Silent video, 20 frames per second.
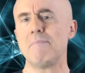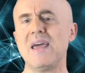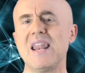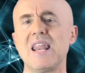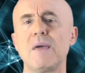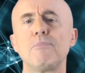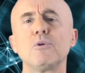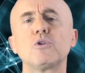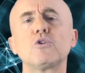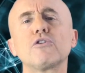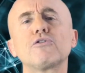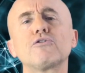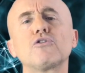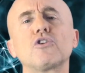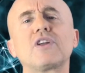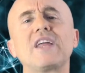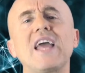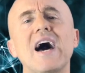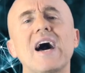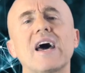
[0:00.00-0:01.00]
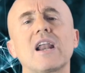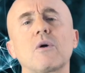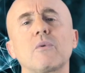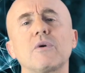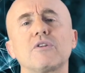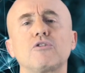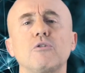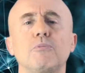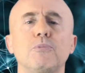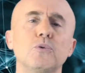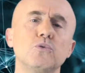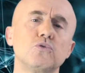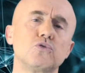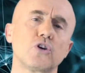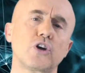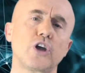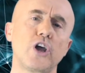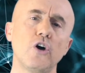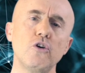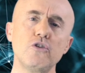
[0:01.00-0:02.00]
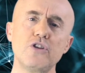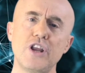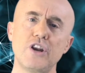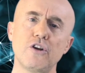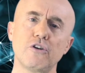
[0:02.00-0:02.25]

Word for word: Bene, è piuttosto chiaro a questo punto che ogni